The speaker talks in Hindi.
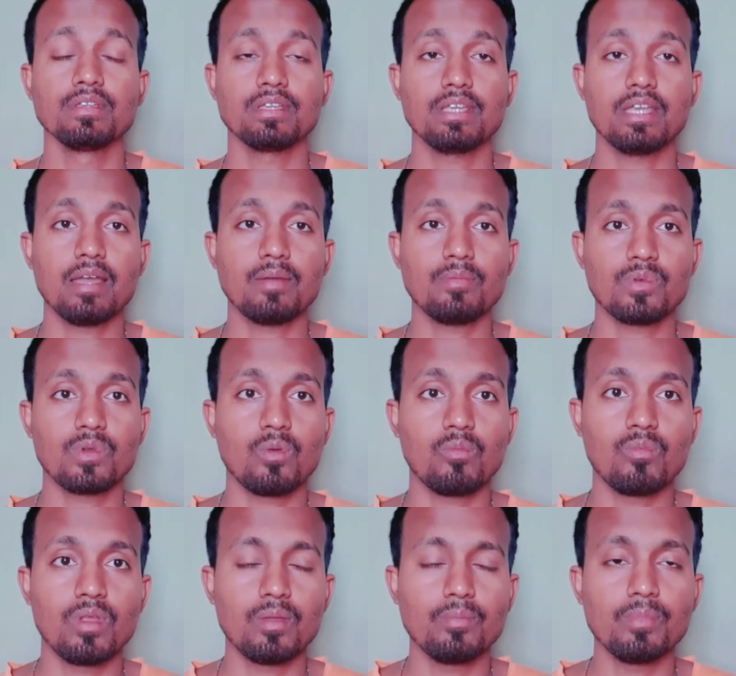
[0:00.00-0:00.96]
क्या
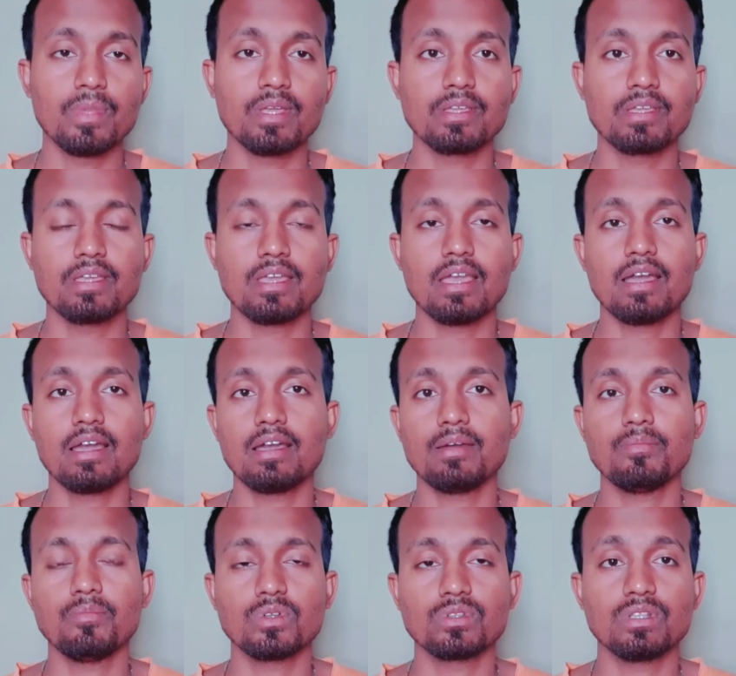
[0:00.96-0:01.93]
प्रॉब्लम में क्या
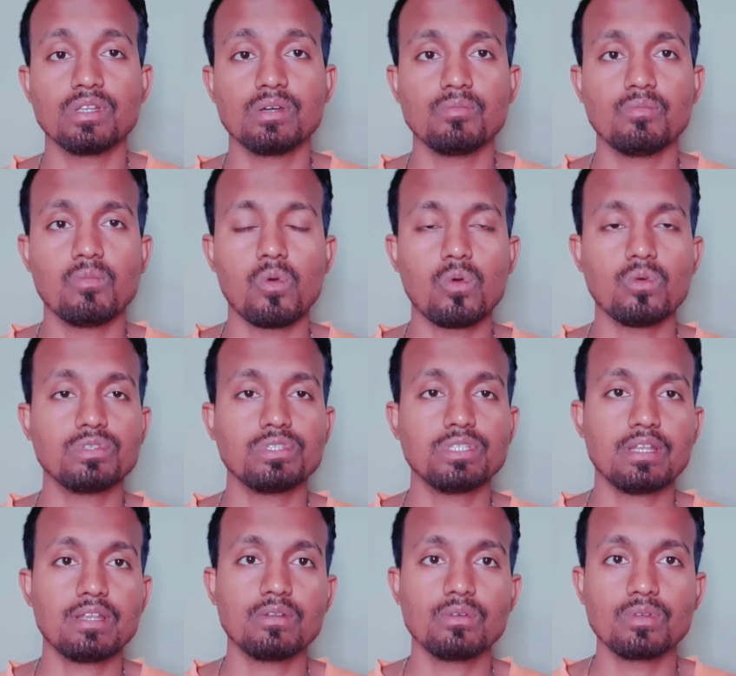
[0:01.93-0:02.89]
मतलब बहुत
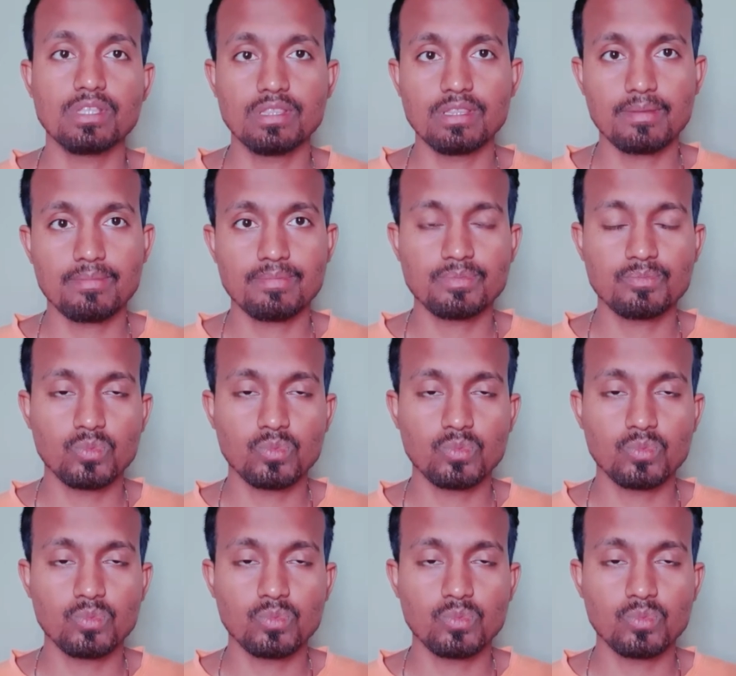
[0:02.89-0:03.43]
सारा लोग इतना